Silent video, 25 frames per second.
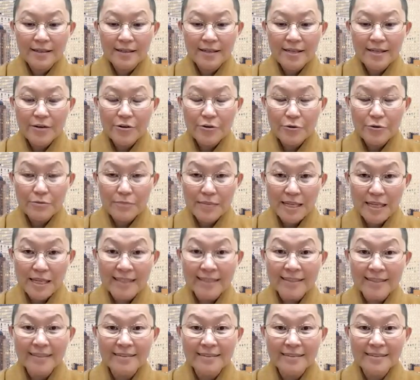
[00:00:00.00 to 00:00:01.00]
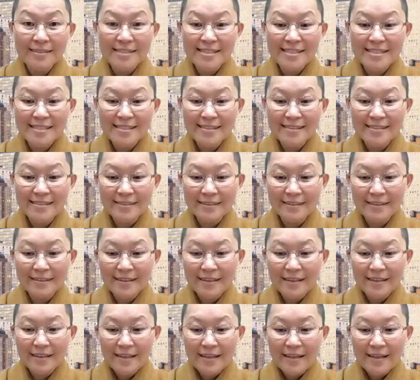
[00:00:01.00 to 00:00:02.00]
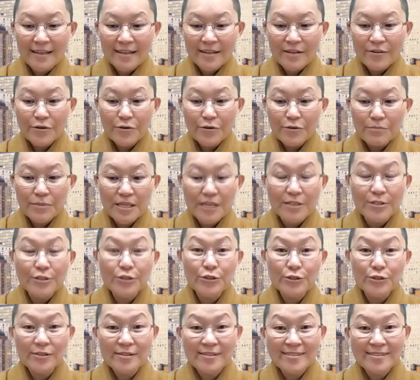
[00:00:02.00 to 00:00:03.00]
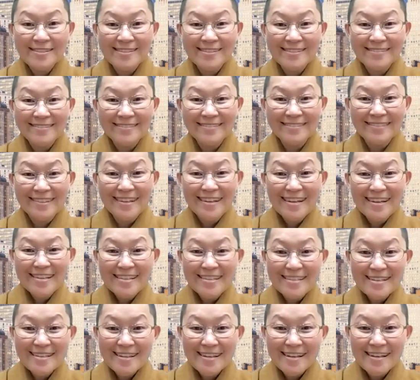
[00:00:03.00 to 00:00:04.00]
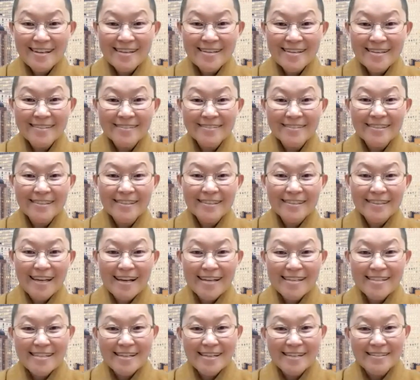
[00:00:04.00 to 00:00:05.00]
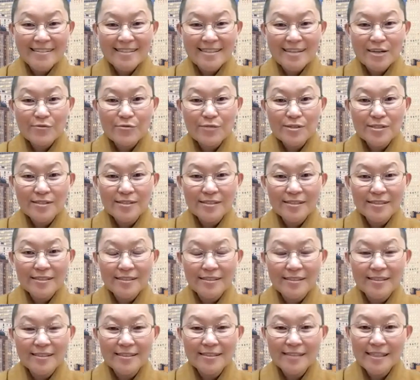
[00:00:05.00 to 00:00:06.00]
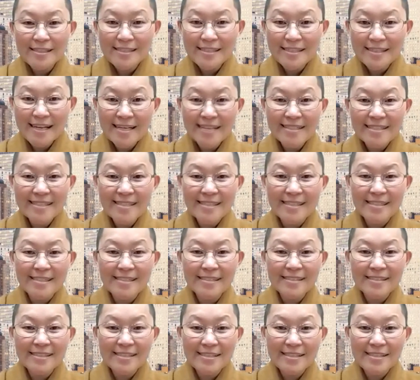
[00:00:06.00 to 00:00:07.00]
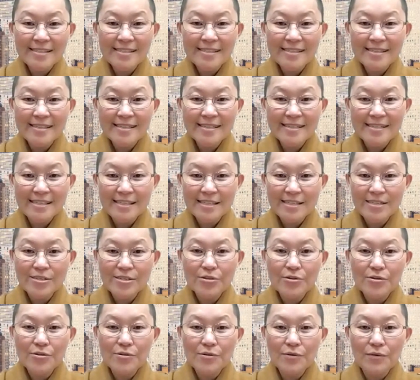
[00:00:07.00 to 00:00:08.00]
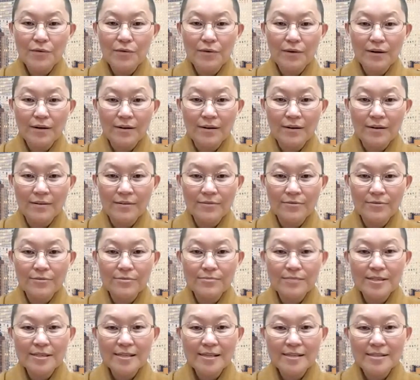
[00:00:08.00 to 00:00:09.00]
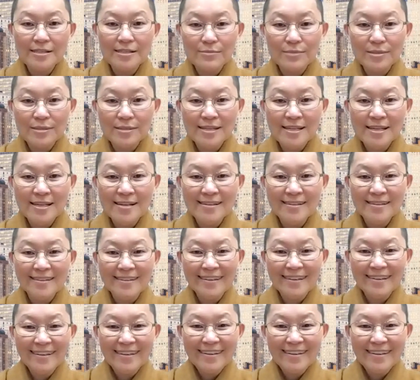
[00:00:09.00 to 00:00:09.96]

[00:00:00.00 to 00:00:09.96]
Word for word: 要有平等的心，嗯，要有平均的心，像刚刚。台长在问的，在家庭、事业、亲友哦，我们要怎么样